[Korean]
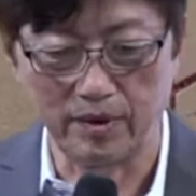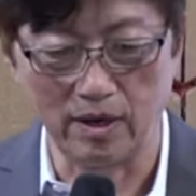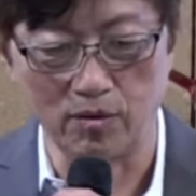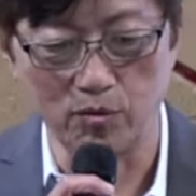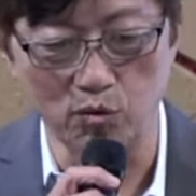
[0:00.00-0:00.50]

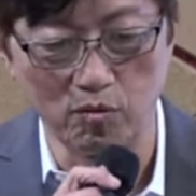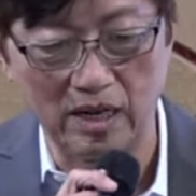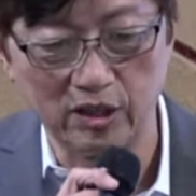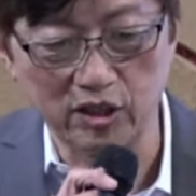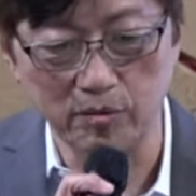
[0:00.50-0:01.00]
오늘
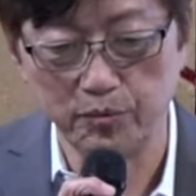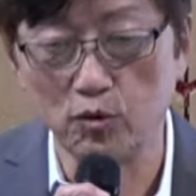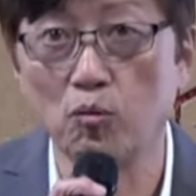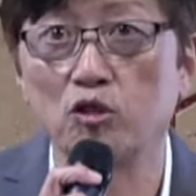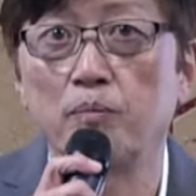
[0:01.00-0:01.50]
말씀
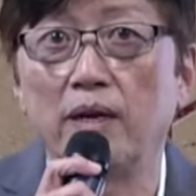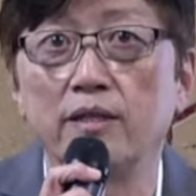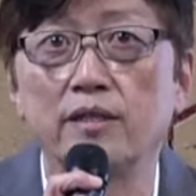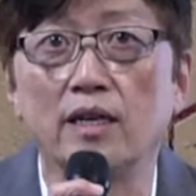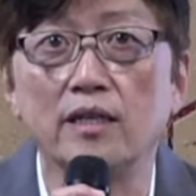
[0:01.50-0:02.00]
로마서
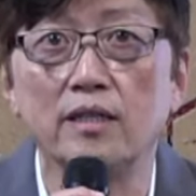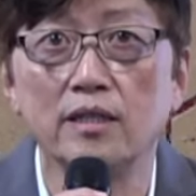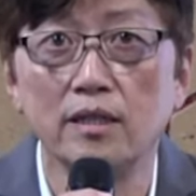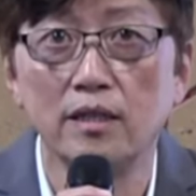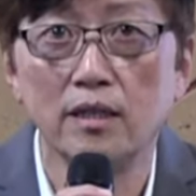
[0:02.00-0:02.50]
8장
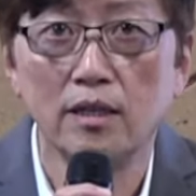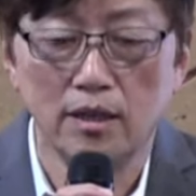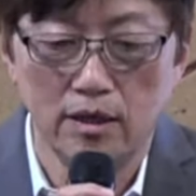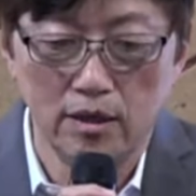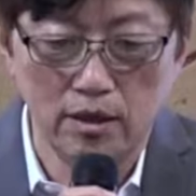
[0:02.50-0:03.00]

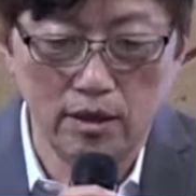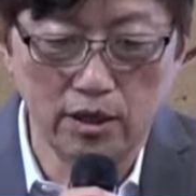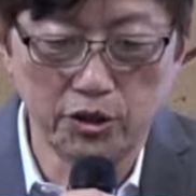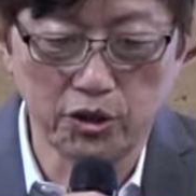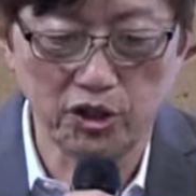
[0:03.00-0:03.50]

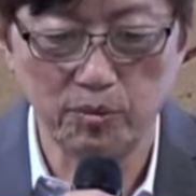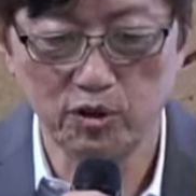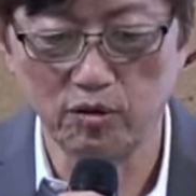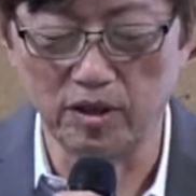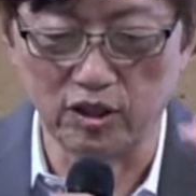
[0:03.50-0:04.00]
1절에서 11절
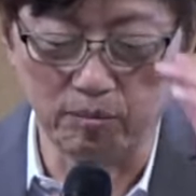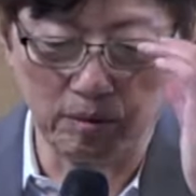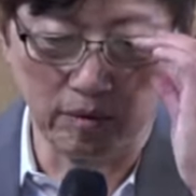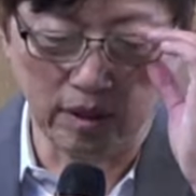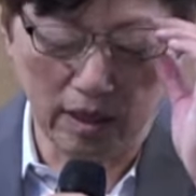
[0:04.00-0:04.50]

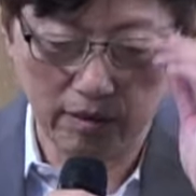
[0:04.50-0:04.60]
말씀입니다.